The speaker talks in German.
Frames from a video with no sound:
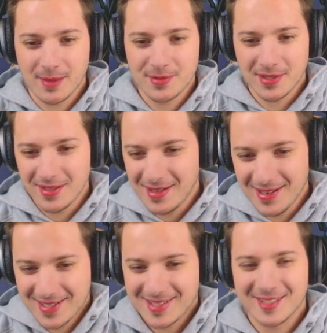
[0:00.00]
Ich hab's,
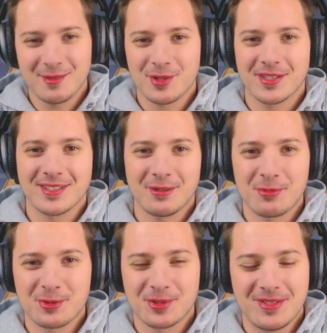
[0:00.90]
ehrlich gesagt, habe ich jetzt gerade
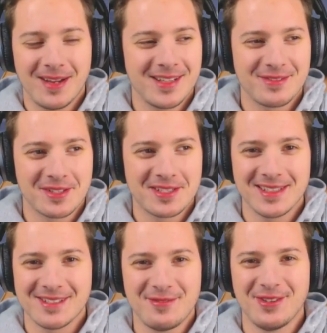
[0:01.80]
nur so getan, als wenn ich es
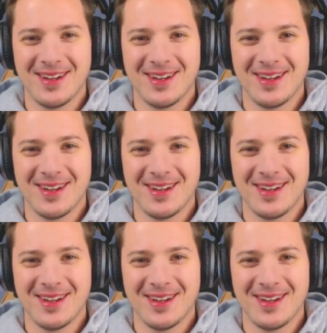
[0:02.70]
lesen